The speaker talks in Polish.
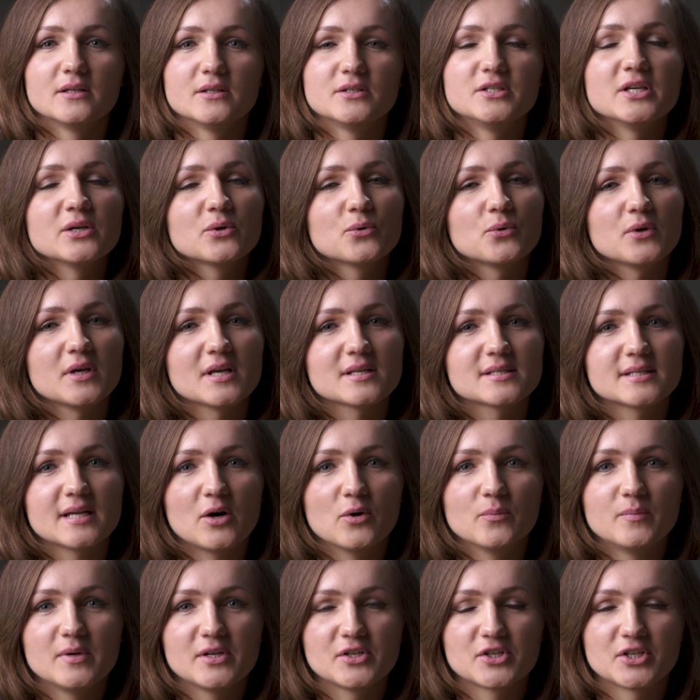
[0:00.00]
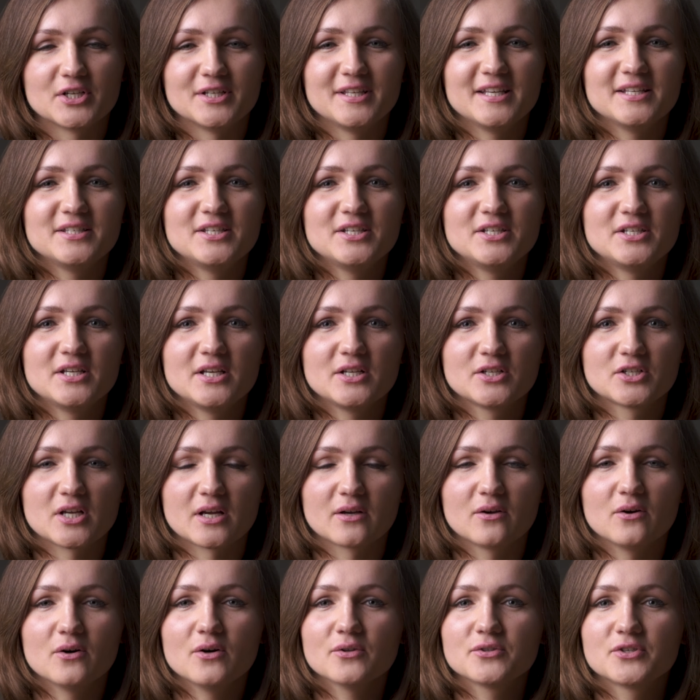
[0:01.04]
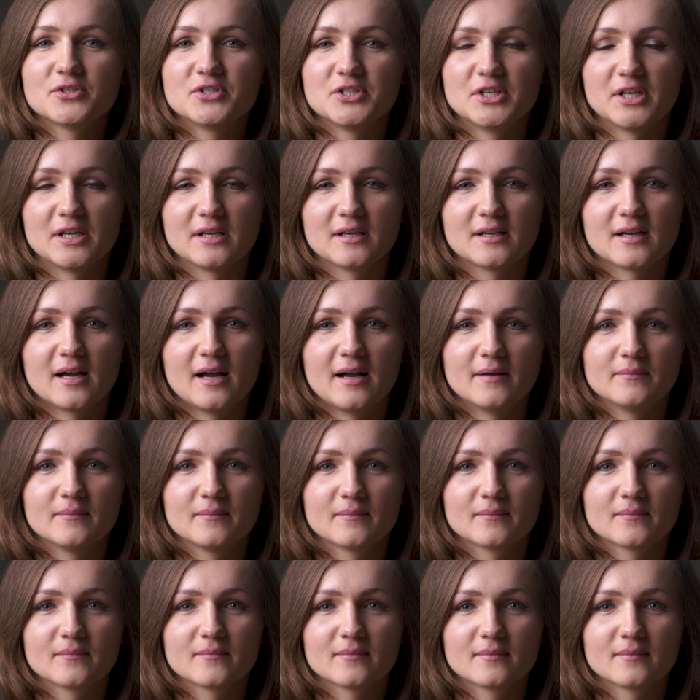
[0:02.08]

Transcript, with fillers: Dziękuję za obejrzenie dzisiejszego odcinka.